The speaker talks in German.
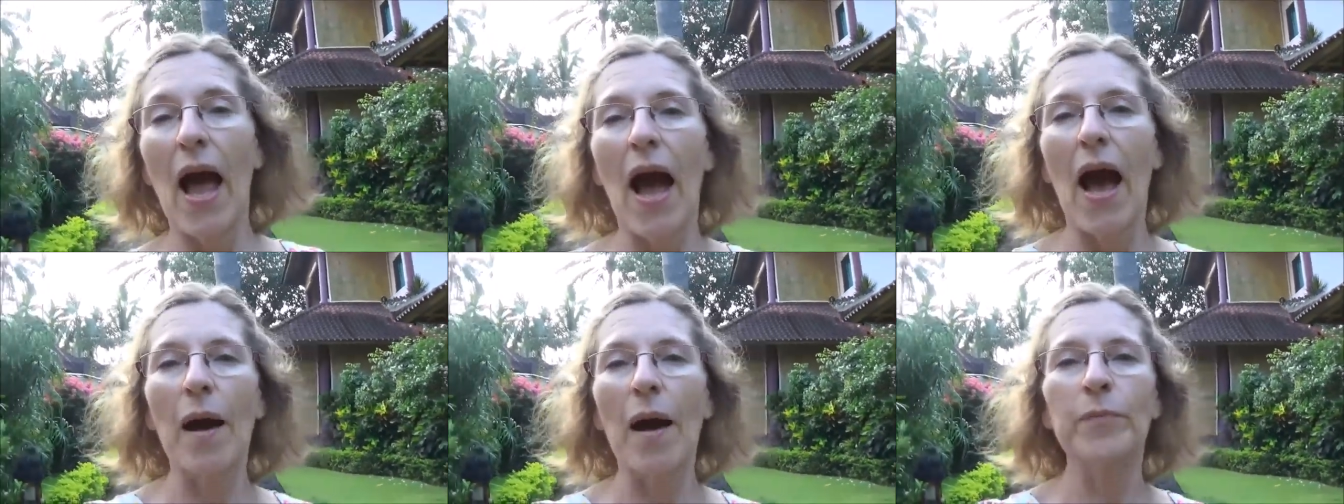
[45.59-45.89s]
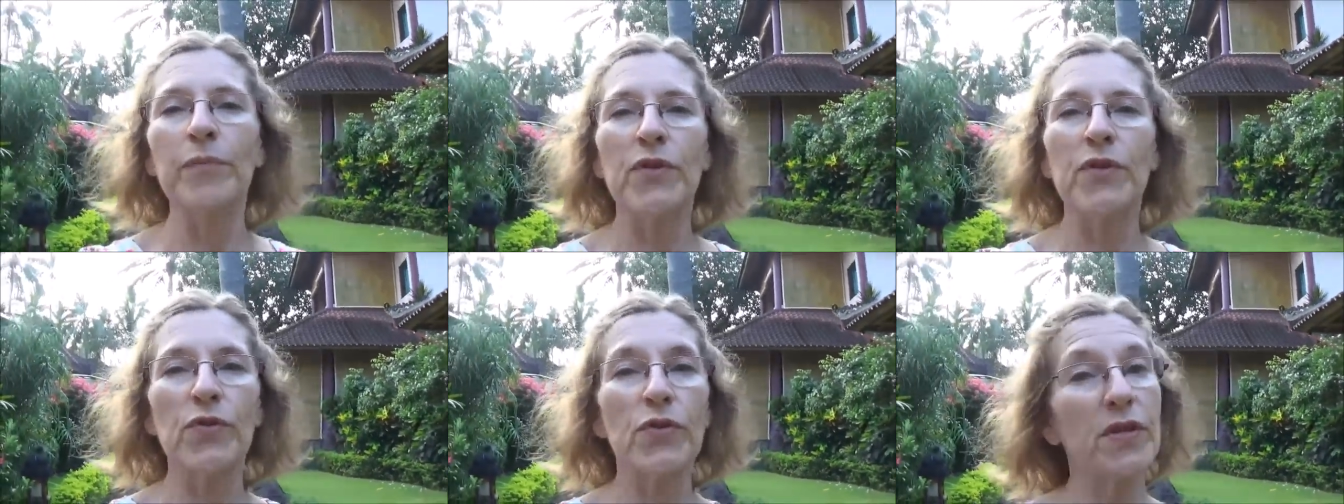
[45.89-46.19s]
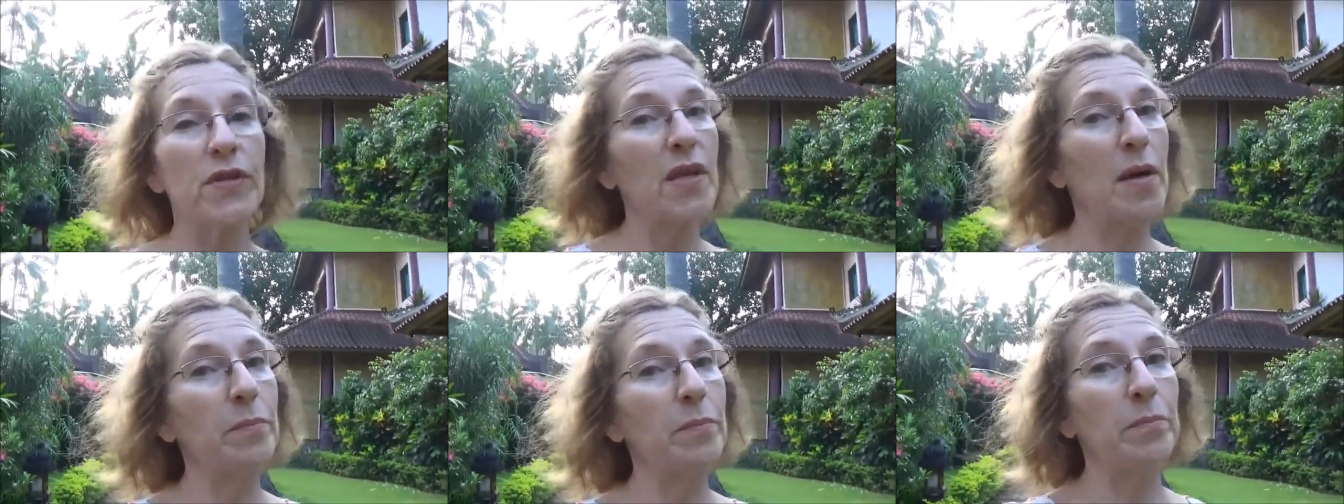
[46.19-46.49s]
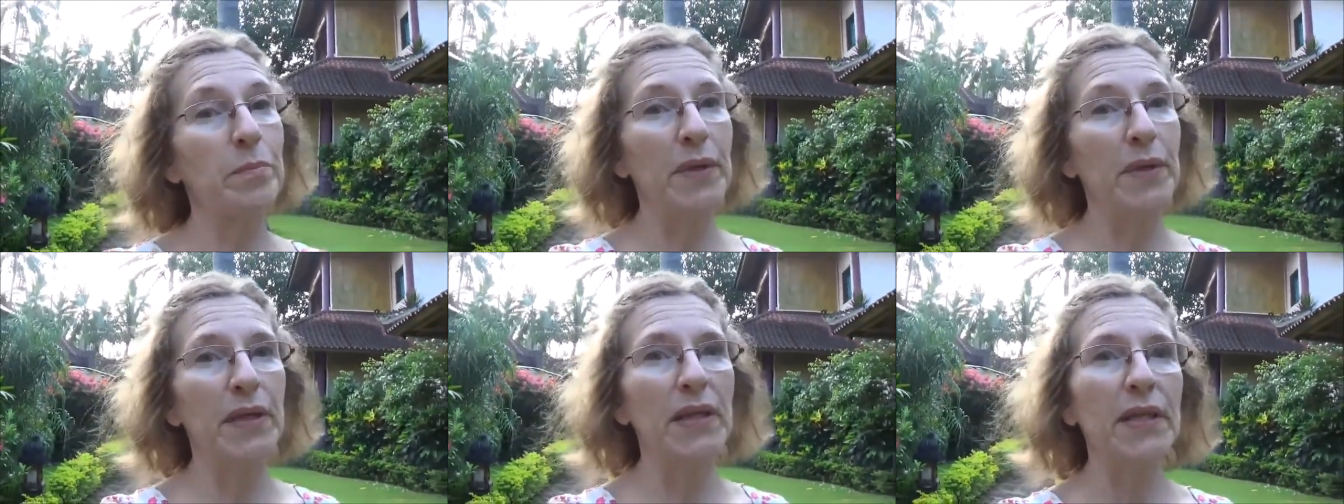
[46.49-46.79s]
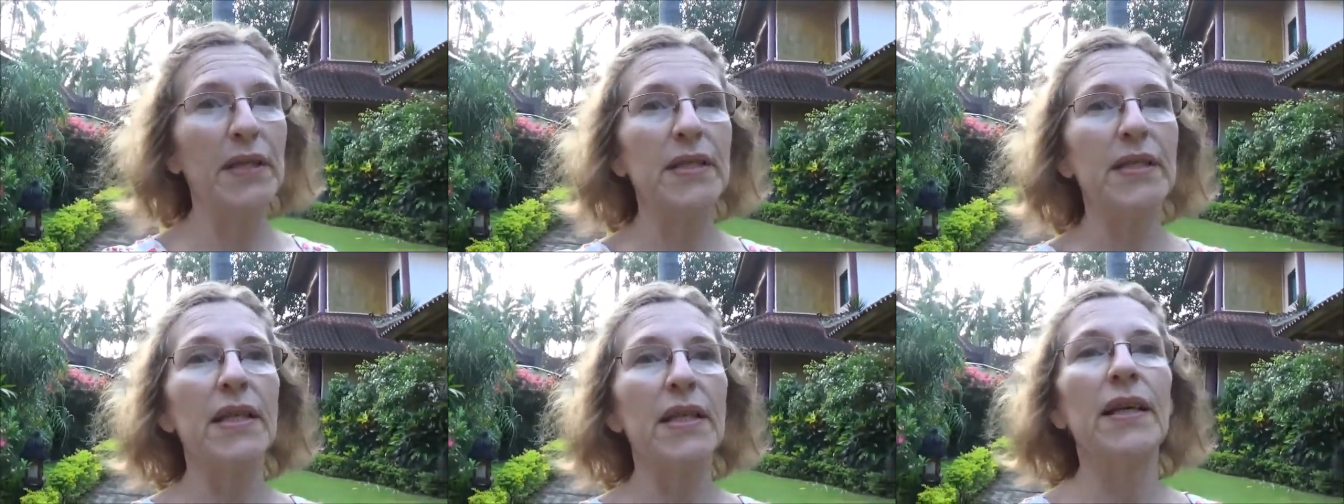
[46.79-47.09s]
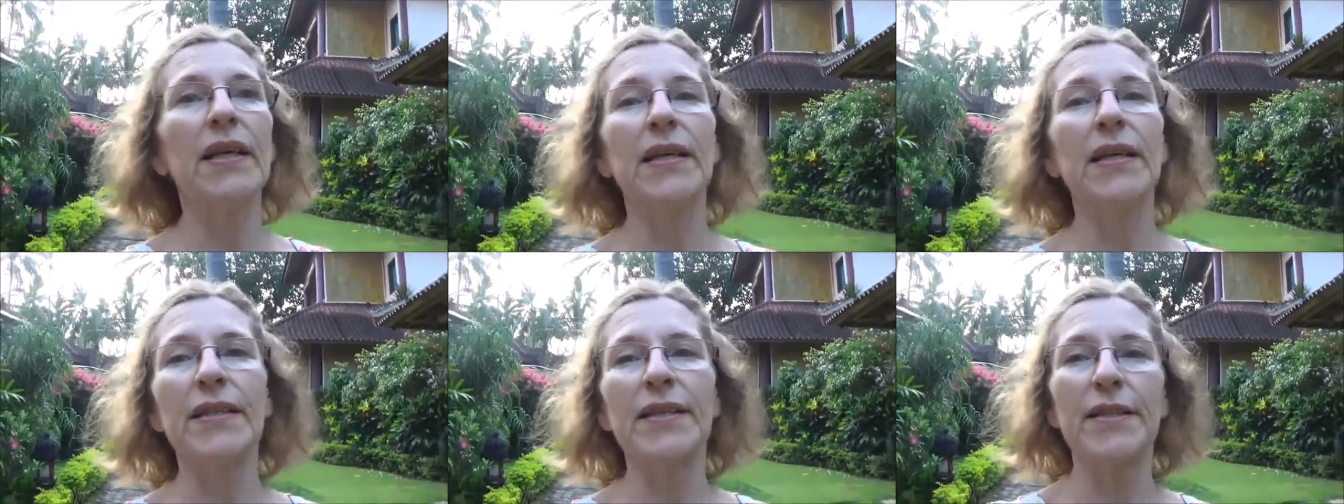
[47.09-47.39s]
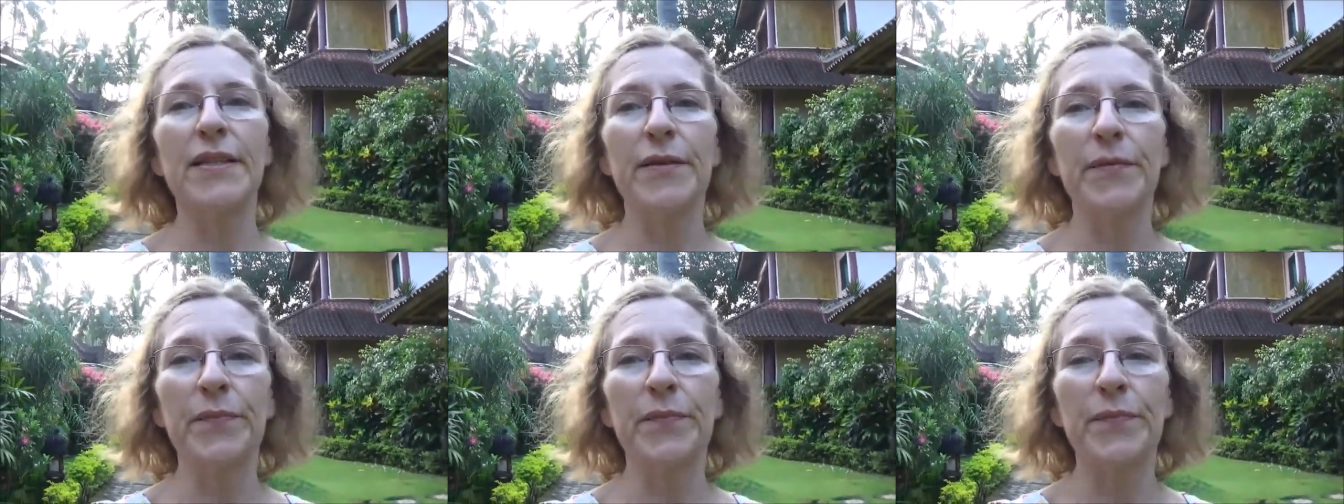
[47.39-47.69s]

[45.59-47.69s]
haben zusammen meditiert